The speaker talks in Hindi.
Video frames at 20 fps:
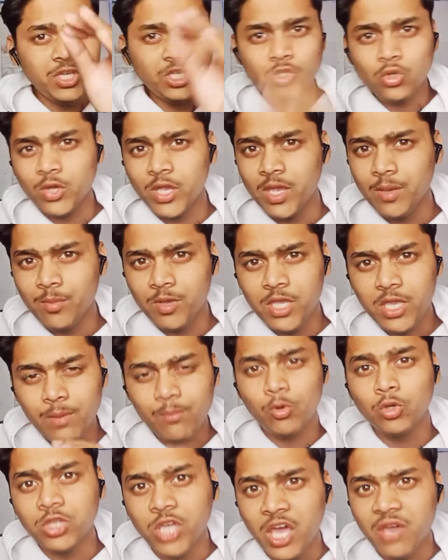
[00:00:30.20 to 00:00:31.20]
ये जो गेम है ये
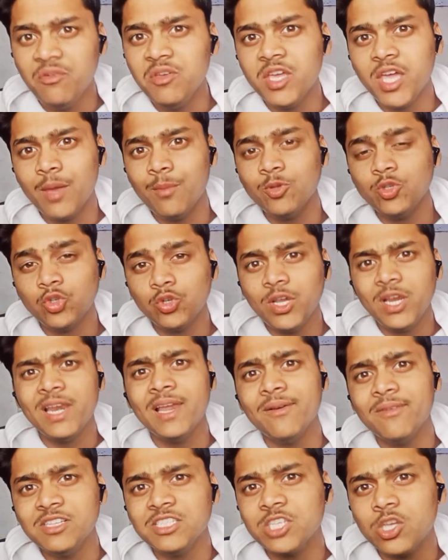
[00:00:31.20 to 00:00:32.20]
बहुत हेवी गेम है जो की
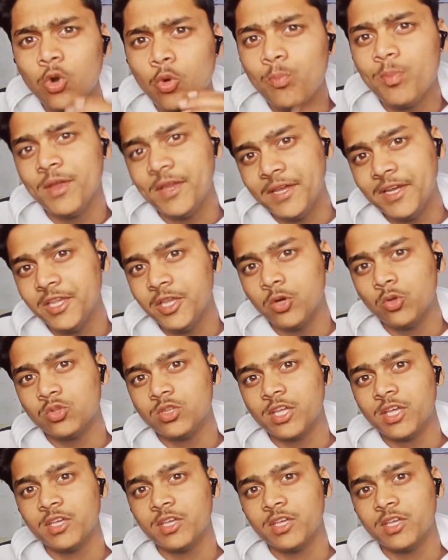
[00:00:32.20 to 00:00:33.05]
लेवल्स के रूप में क्लियर होता